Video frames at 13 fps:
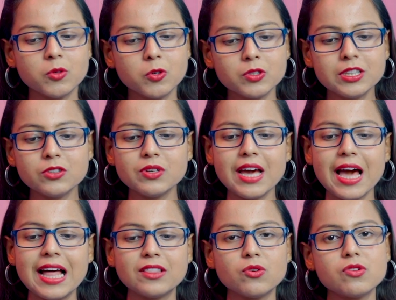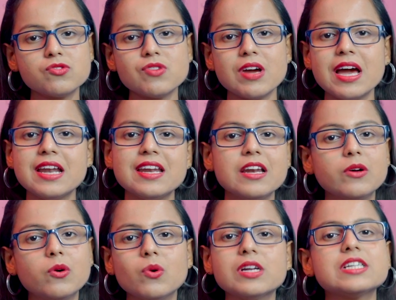ওদি তুই এত কিছু হ্যান্ডেল
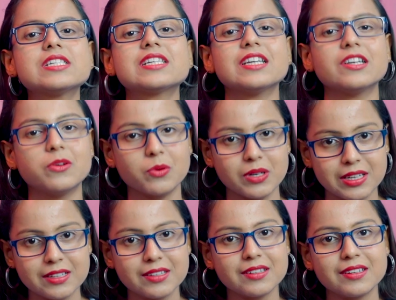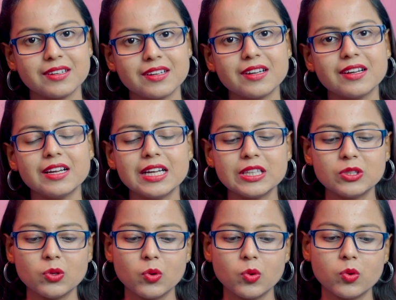করিস কি করে
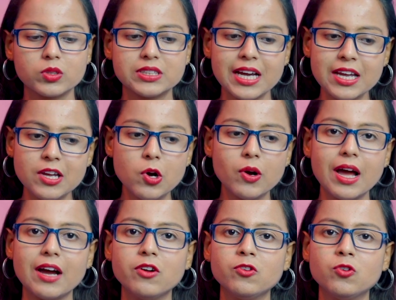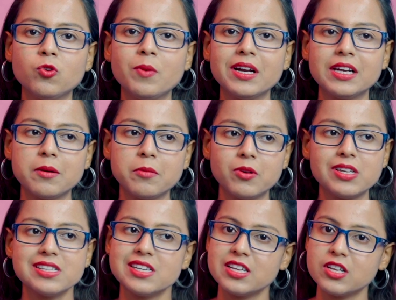তো যাই হোক এখন টুবানকে
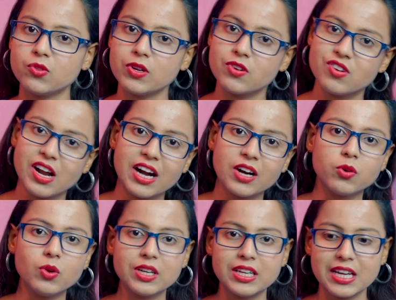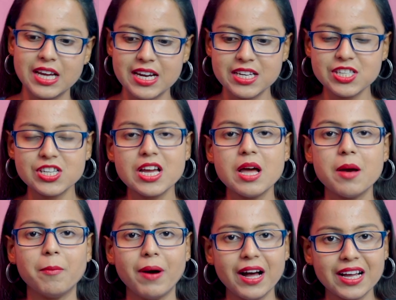বলেছে যে তুই একটু নারকোল কিনে আনিস
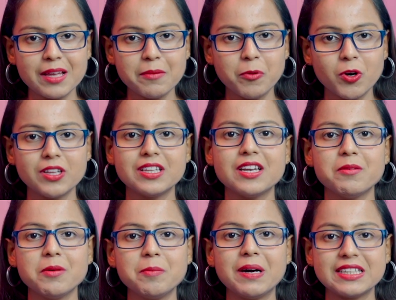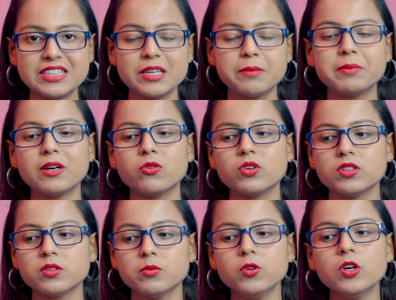মাকে পরের দিন আমি সাপটা করে
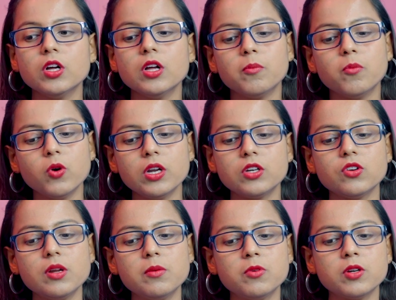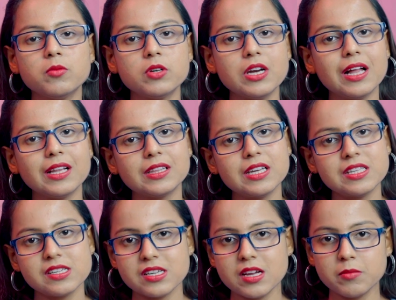দেবো বলে টলে মোটামুটি রাত্রে
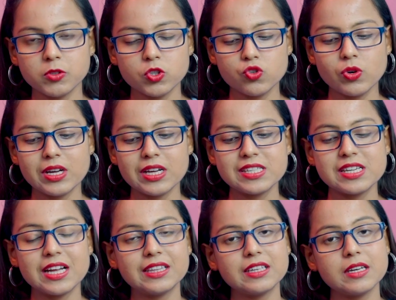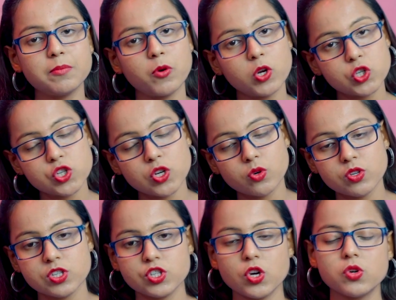যে যার মতো চলে গেছে রাত্রে পড়াশোনা
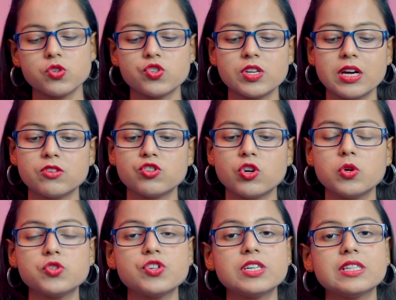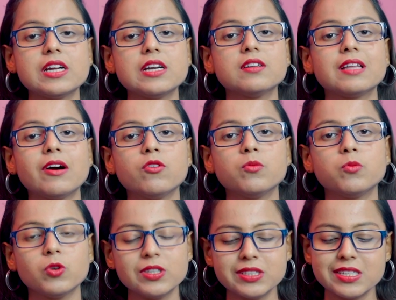করেছে সহচরী এখন সহচরীকে তার দেওয়ার
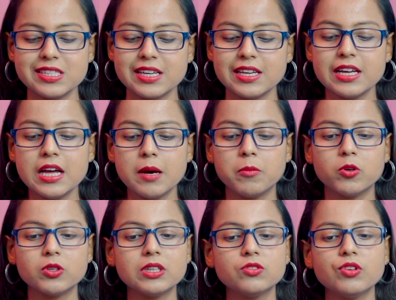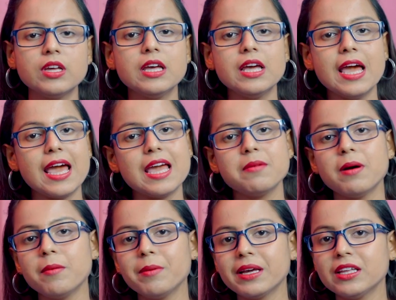বলেছে যে বৌঠান তুই
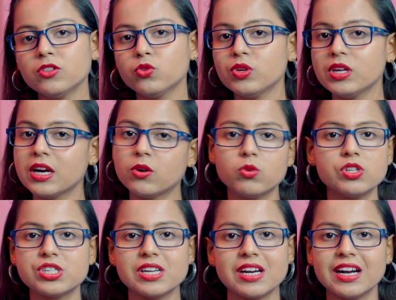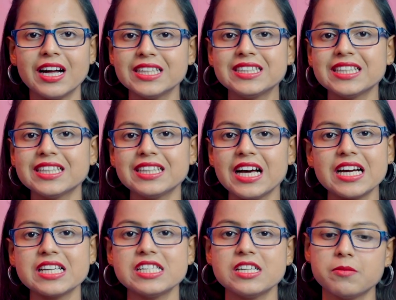এইভাবে কিন্তু ইয়ে করিস না রাত জেগে
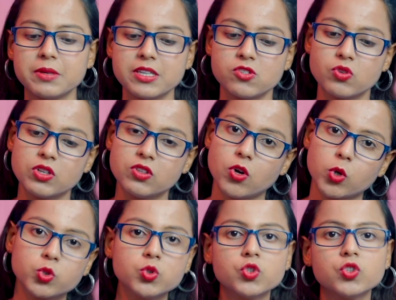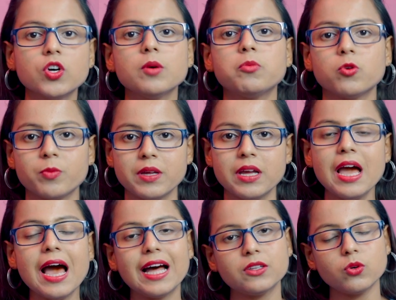থাকিস না বিকজ তুই কিন্তু অসুস্থ হয়ে পড়বি
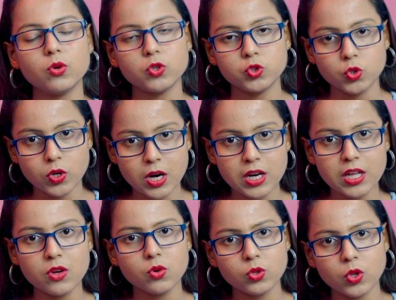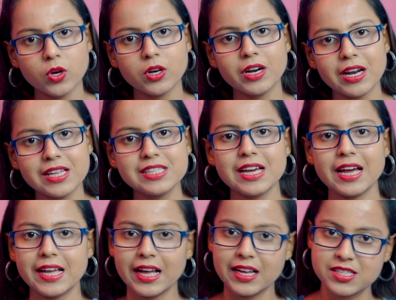এত কষ্ট করার কি কোনো দরকার আছে
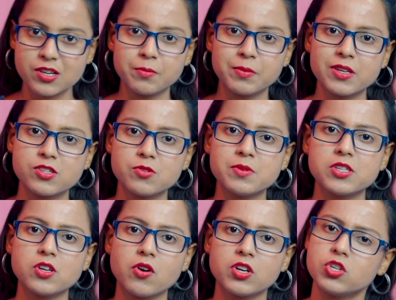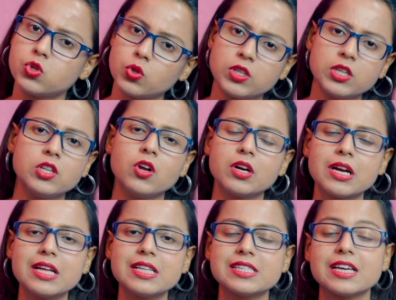আশ্রম টাশ্রমে যাওয়ার কি সত্যিই
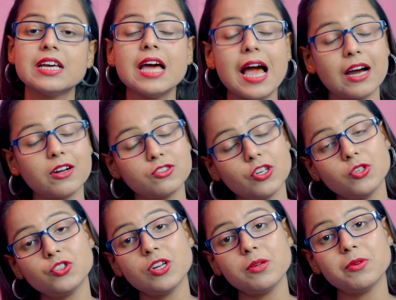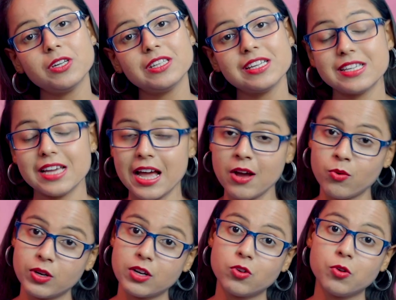দরকার আছে এখন সহচরী বলে দিয়েছে হ্যাঁ
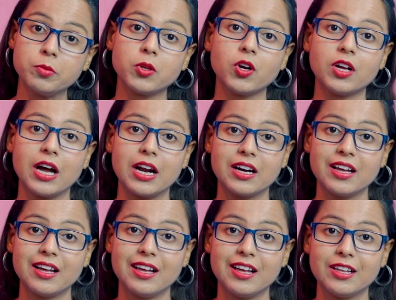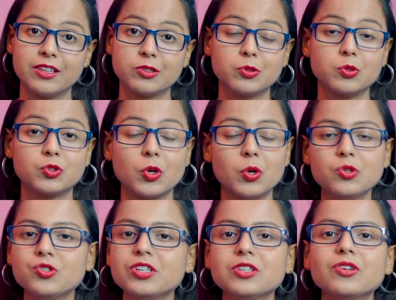ওটার খুব দরকার তো
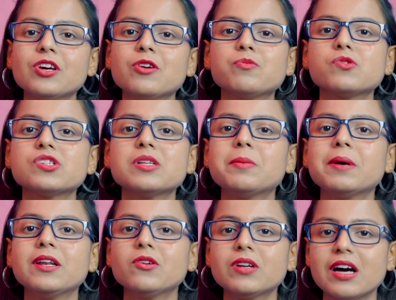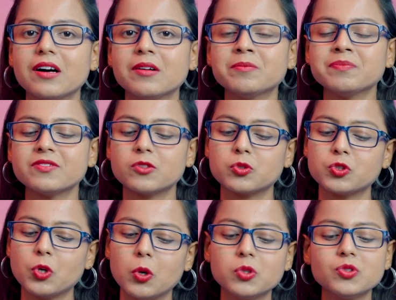সহচরীকে তো কেউ বুঝতে পারলো না তো
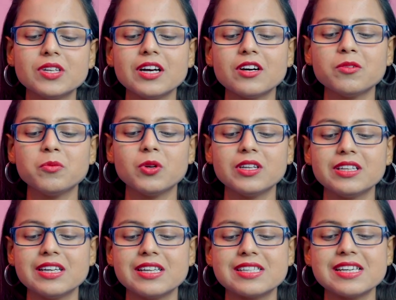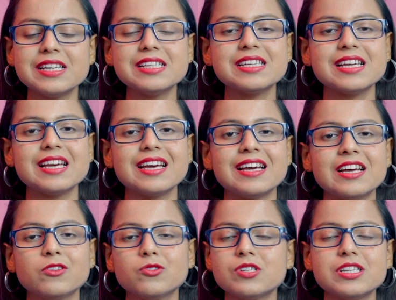সহচরী এখন বলে দিয়েছে যে
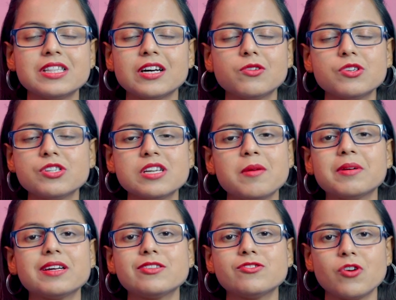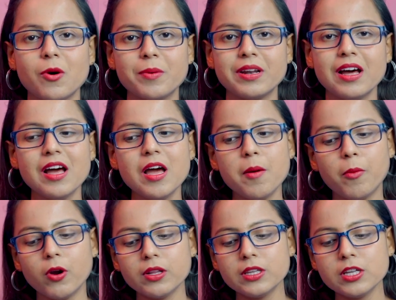তুই চিন্তা করিস না আমার কিছু হবে না
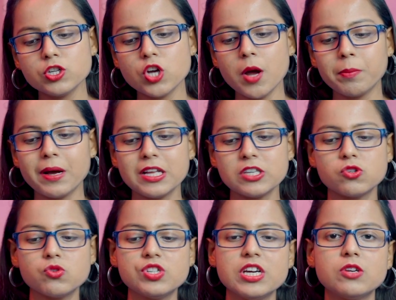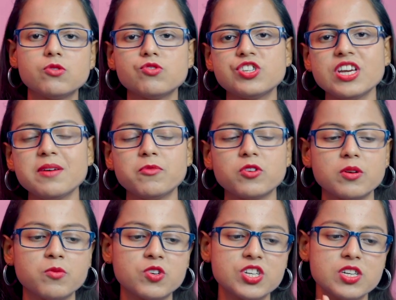পরের দিন সব কাজ গুছিয়ে টুছিয়ে
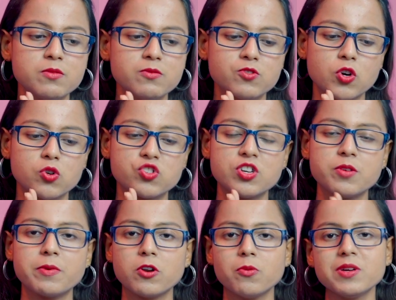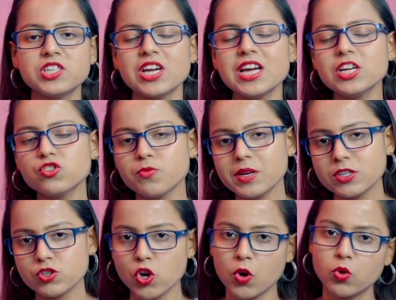মোটামুটি সহচরী বেরোবে সেই
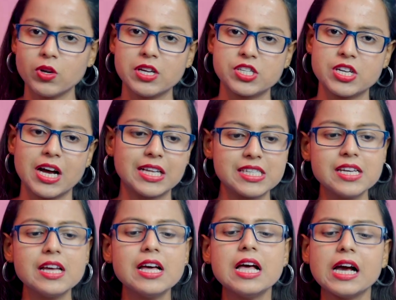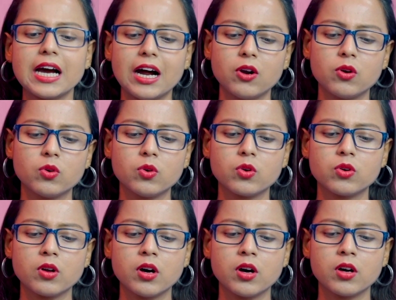সময় সকলে এসে হাজির কারোর
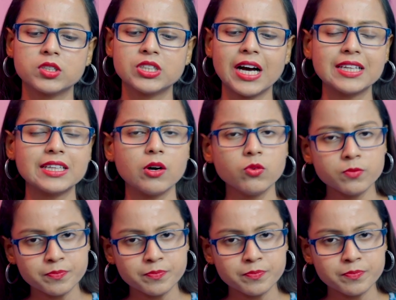চা দাও